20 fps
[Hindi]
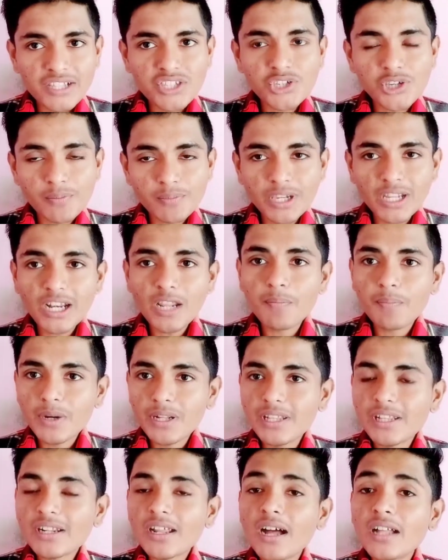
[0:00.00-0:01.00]
कैल्शियम के लिए
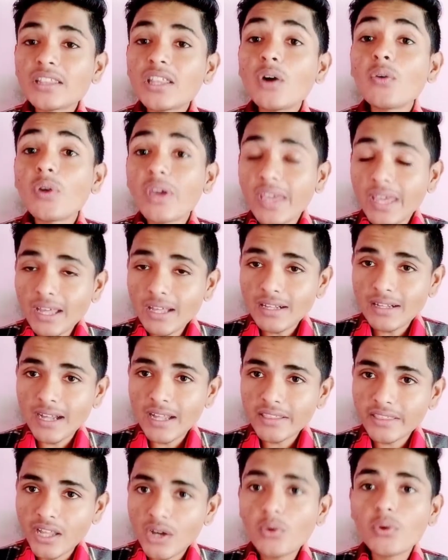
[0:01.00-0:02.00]
पनीर खाता हूँ एग
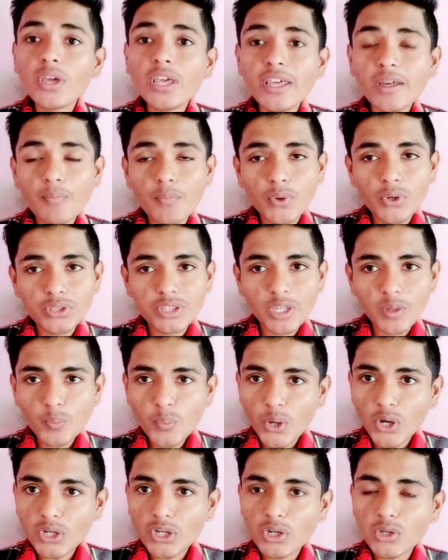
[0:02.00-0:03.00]
खाता हूँ एग बहुत
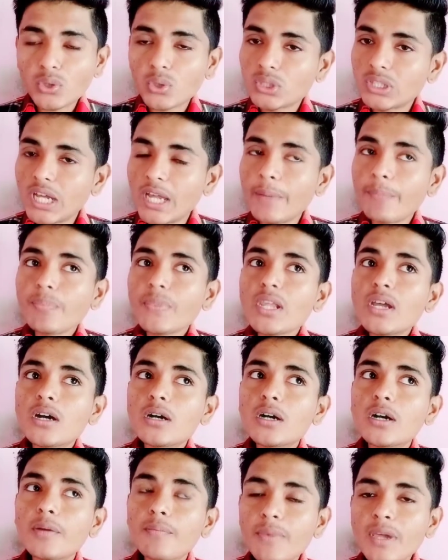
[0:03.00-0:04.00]
इंपॉर्टेंट होता है
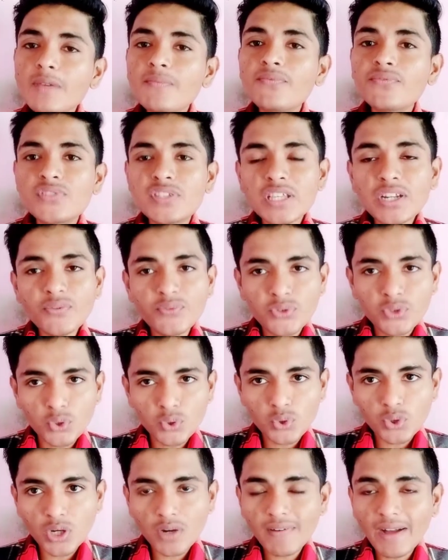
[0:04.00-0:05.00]
आ, मैं सिर्फ
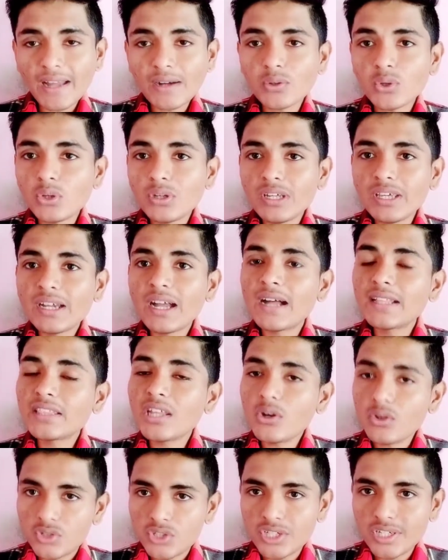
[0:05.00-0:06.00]
शुक्रवार को नहीं
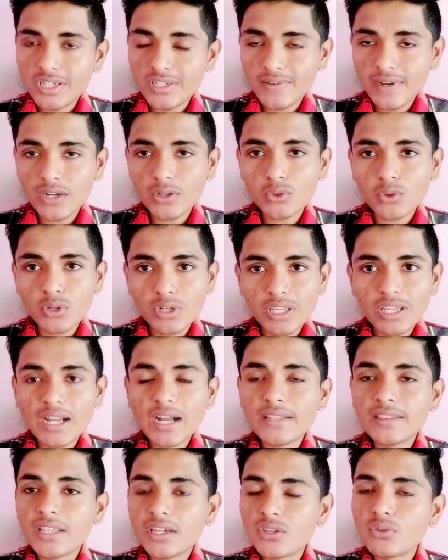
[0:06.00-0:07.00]
खाता और शनिवार को नहीं
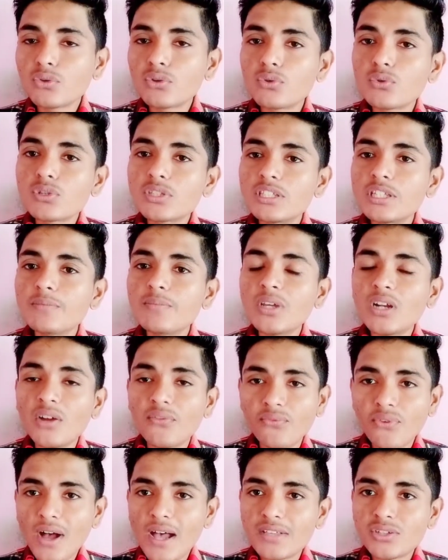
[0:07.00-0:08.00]
खाता क्योंकि उस दिन
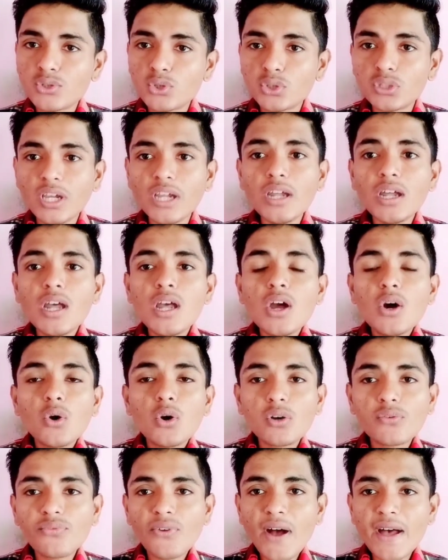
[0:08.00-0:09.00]
मेरा फास्ट होता है
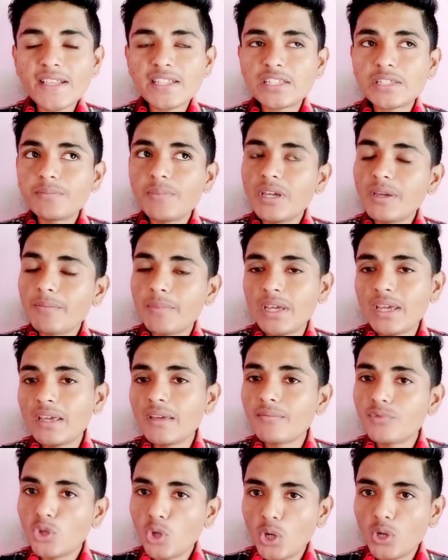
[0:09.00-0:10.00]
और फास्ट में मैं
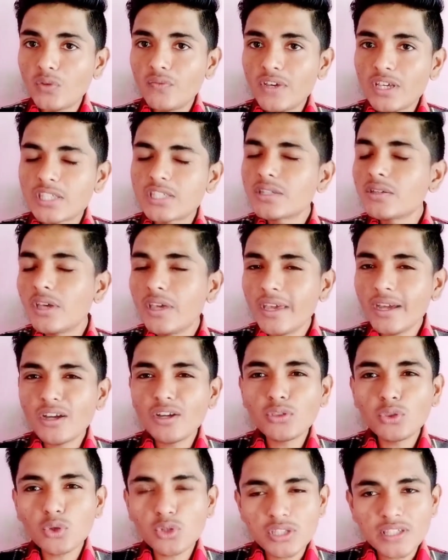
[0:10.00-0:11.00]
नॉनवेज
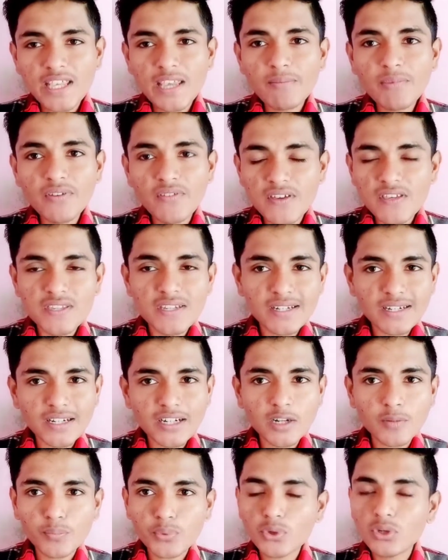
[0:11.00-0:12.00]
एग तो सेमी
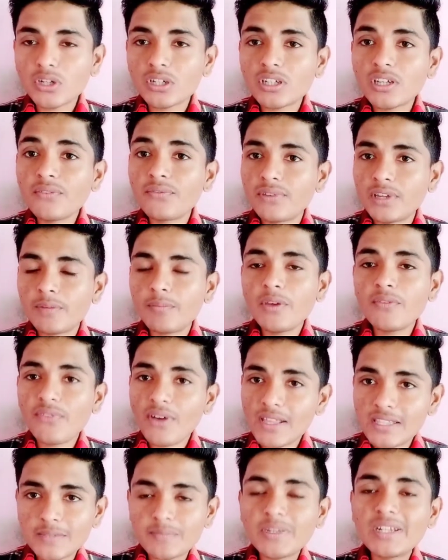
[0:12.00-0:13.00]
वेजिटेरियन प्रोडक्ट है फिर भी
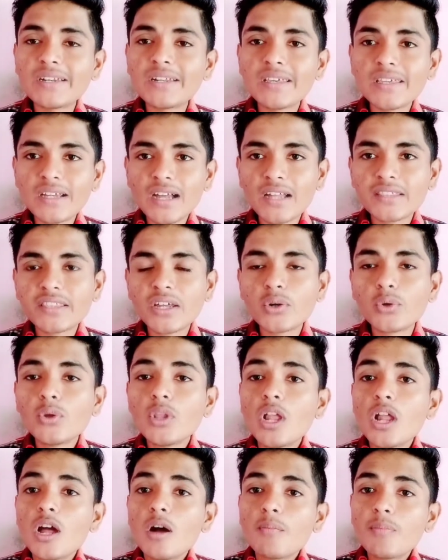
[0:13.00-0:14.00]
फास्ट में नहीं खाता हूँ